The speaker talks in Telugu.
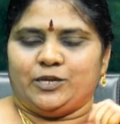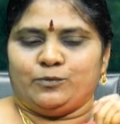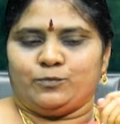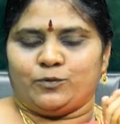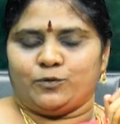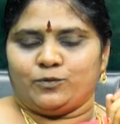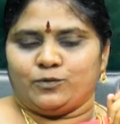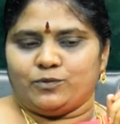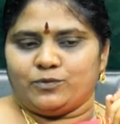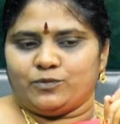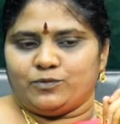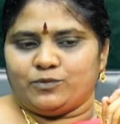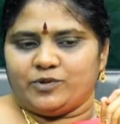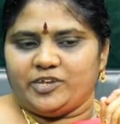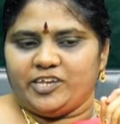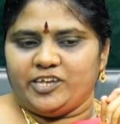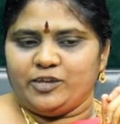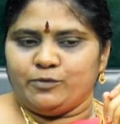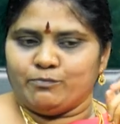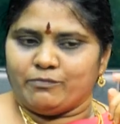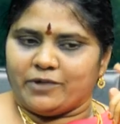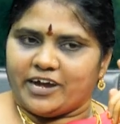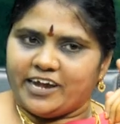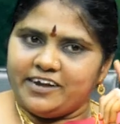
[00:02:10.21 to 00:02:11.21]
ఇప్పుడు
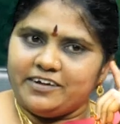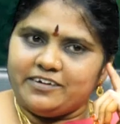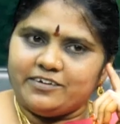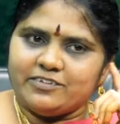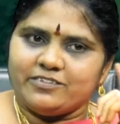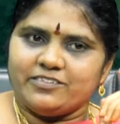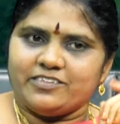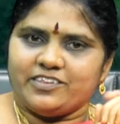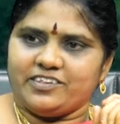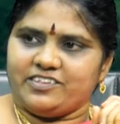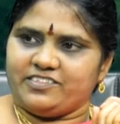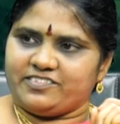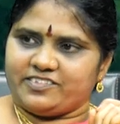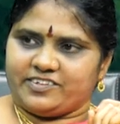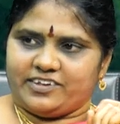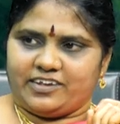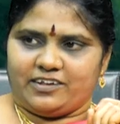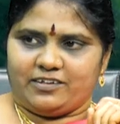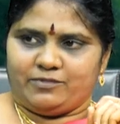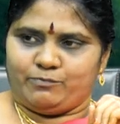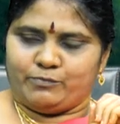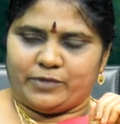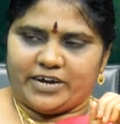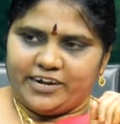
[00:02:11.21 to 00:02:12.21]
ఈ మైండ్ని
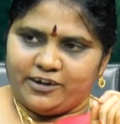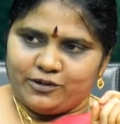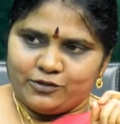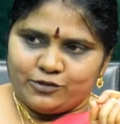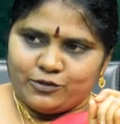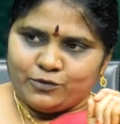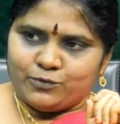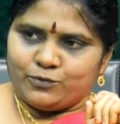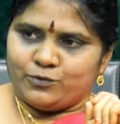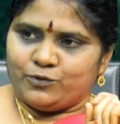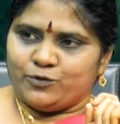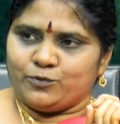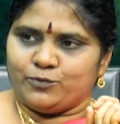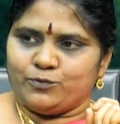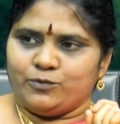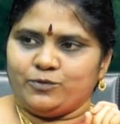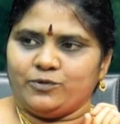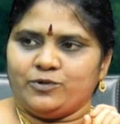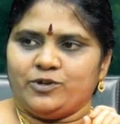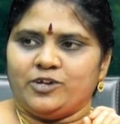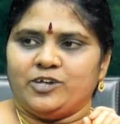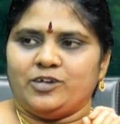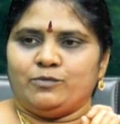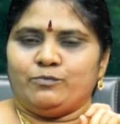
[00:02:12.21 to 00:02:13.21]
తీసుకెళ్ మైండ్తో ఉంటూ
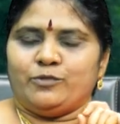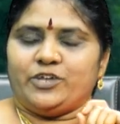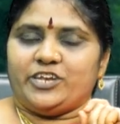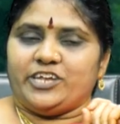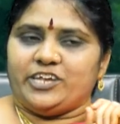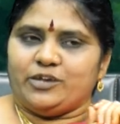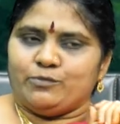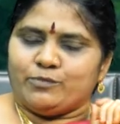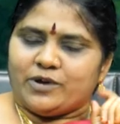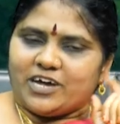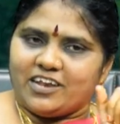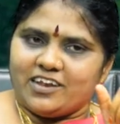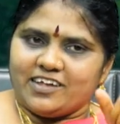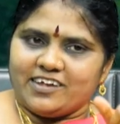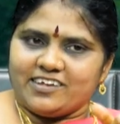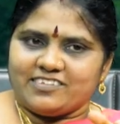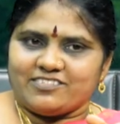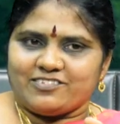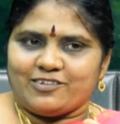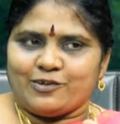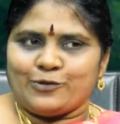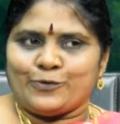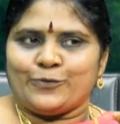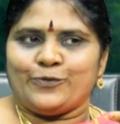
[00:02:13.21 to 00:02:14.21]
మీరు
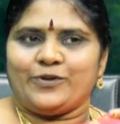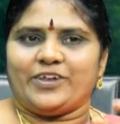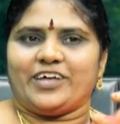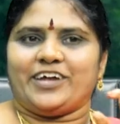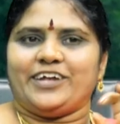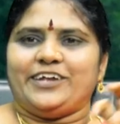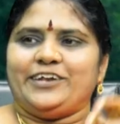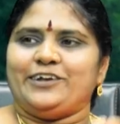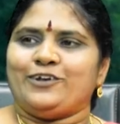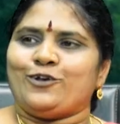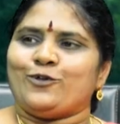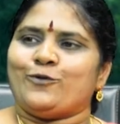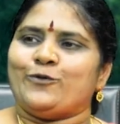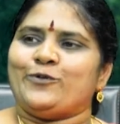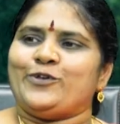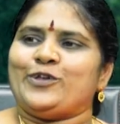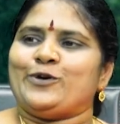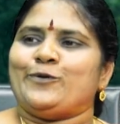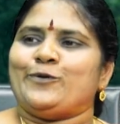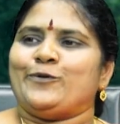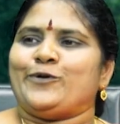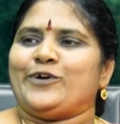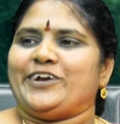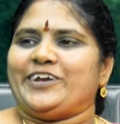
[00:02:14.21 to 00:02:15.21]
హిమాలయాస్లో ఉన్నా ఇంట్లో
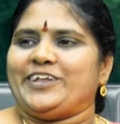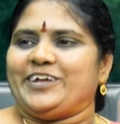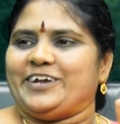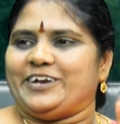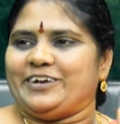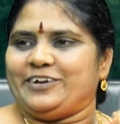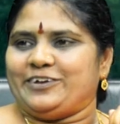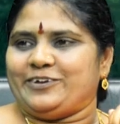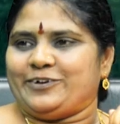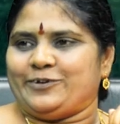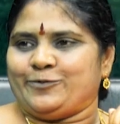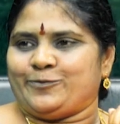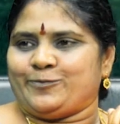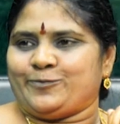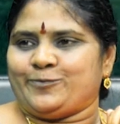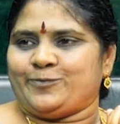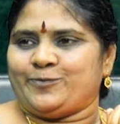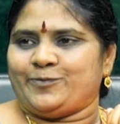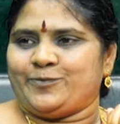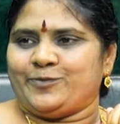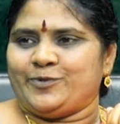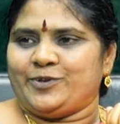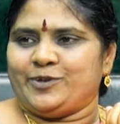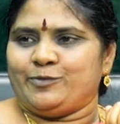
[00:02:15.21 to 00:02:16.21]
ఉన్నా ఒకటే అంటాడు
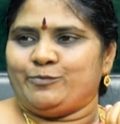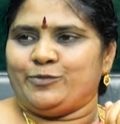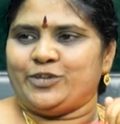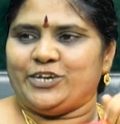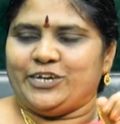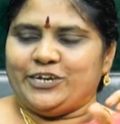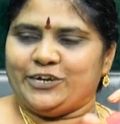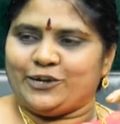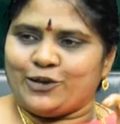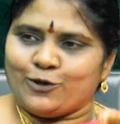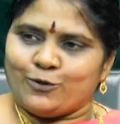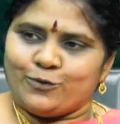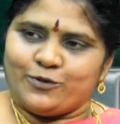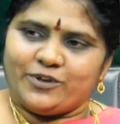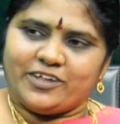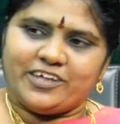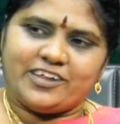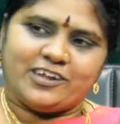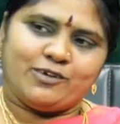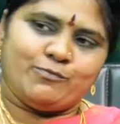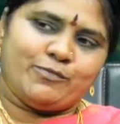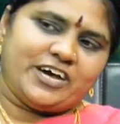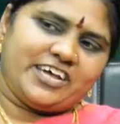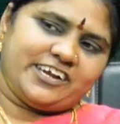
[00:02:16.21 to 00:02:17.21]
మీరు ఇంట్లో
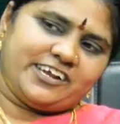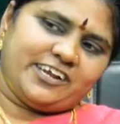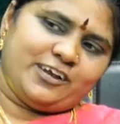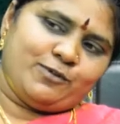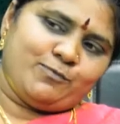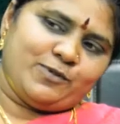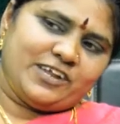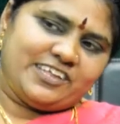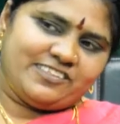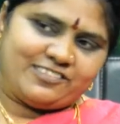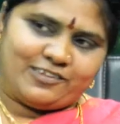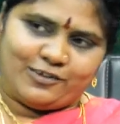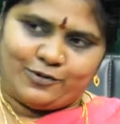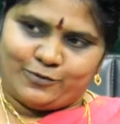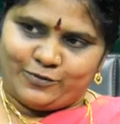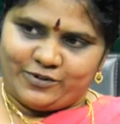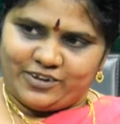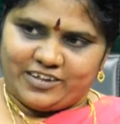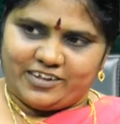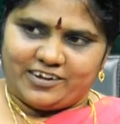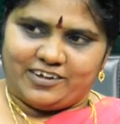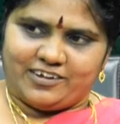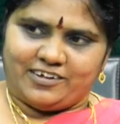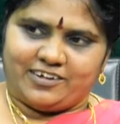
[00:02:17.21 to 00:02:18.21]
ఉన్నారా మార్కెట్ ప్లేస్లో
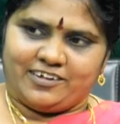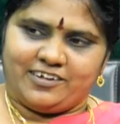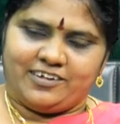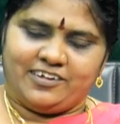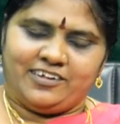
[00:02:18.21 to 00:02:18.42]
ఉన్నారా